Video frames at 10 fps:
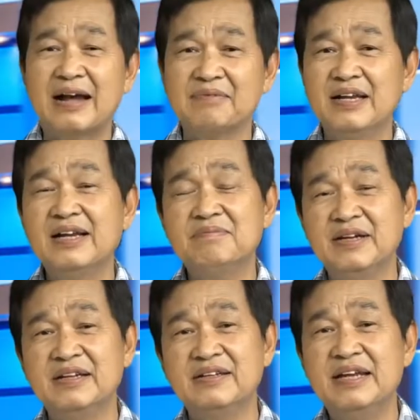cảm thấy là
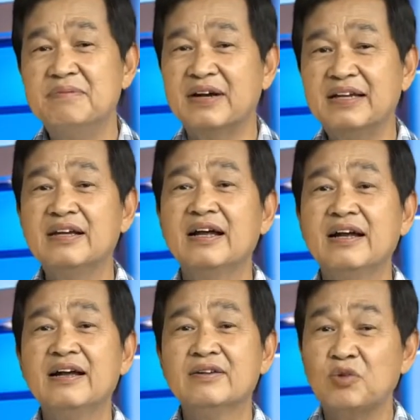mình đi một cách
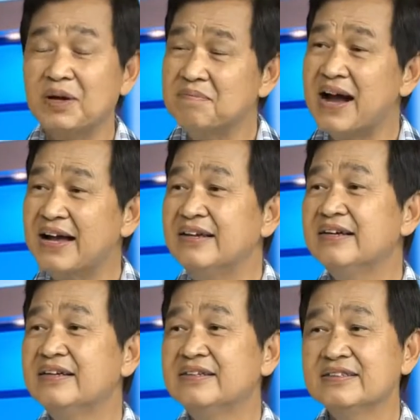thoải mái,
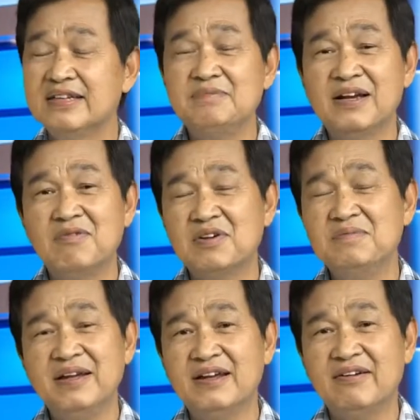chứ mình không có
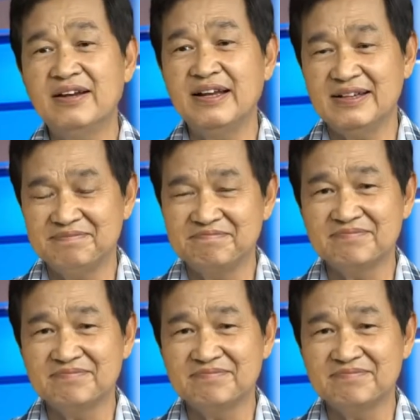bị gọi là